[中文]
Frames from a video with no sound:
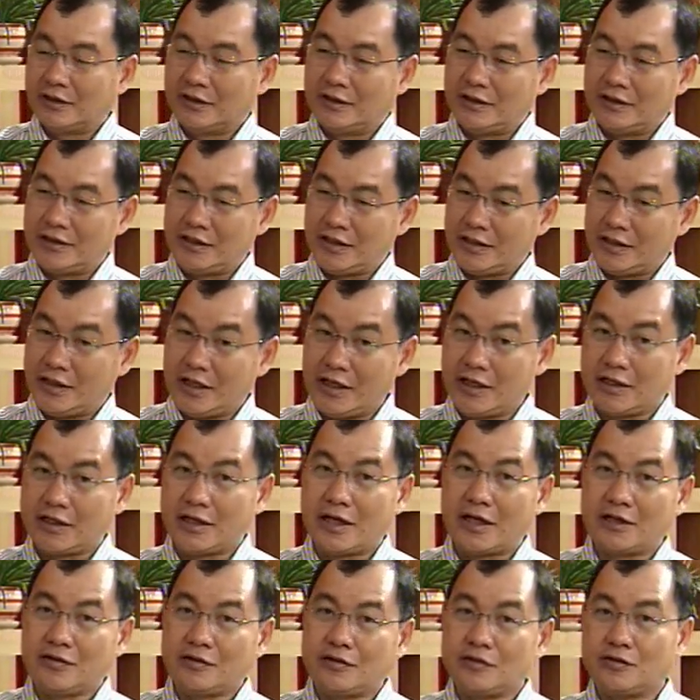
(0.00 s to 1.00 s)
而且越
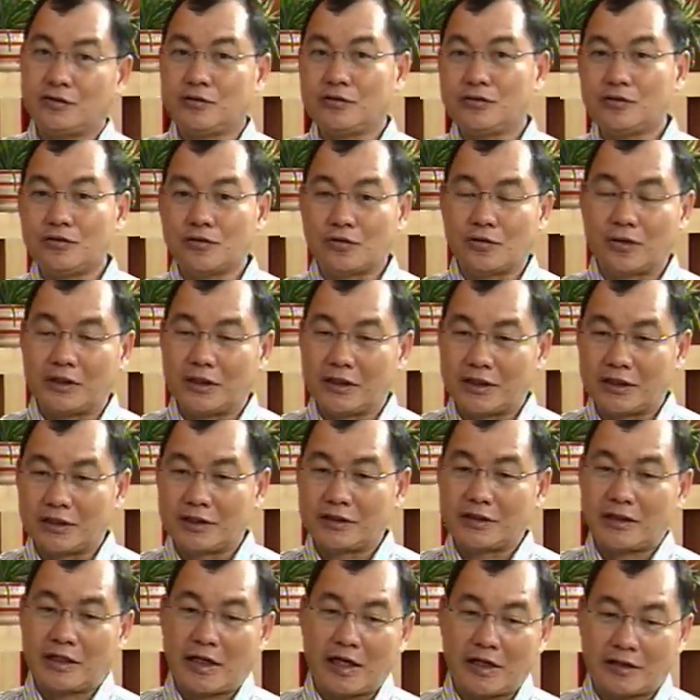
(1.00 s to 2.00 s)
南有，如果你
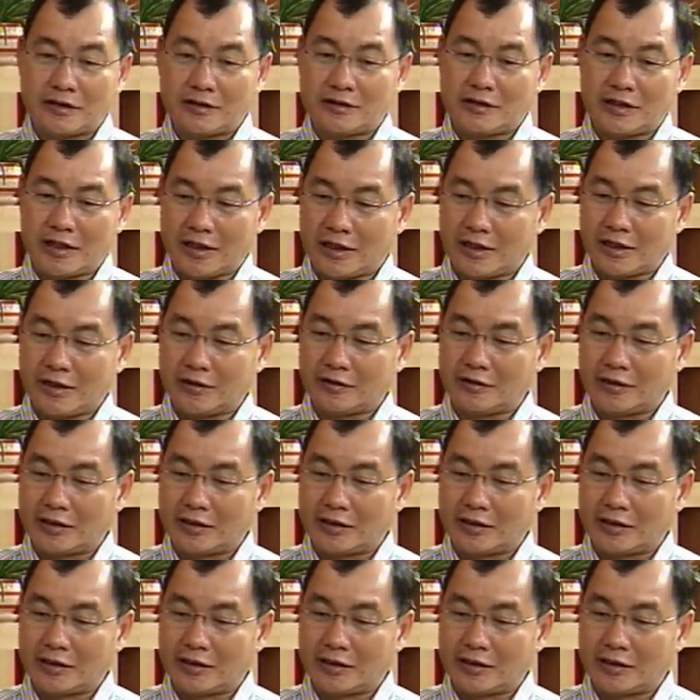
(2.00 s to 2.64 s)
跟他讲啊，